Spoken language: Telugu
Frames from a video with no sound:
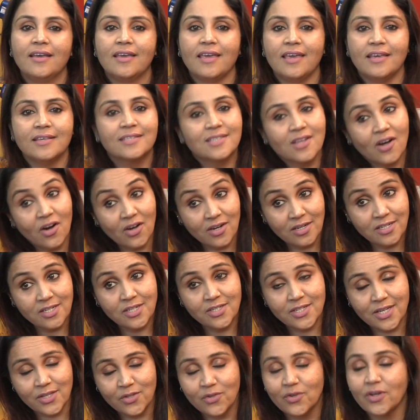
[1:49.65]
కీస్
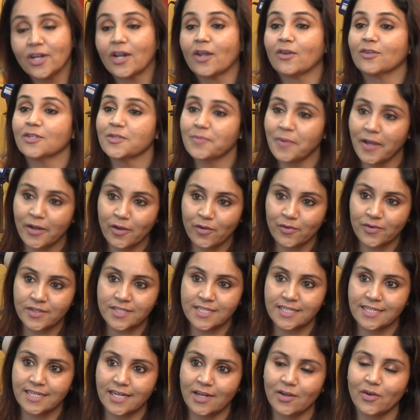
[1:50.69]
కాలేజ్లో చదువుకున్నాను ఉస్మాన్
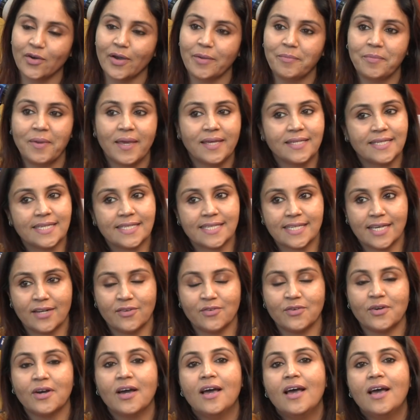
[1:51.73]
యూనివర్సిటీలో ఎంబీఏ చేశాను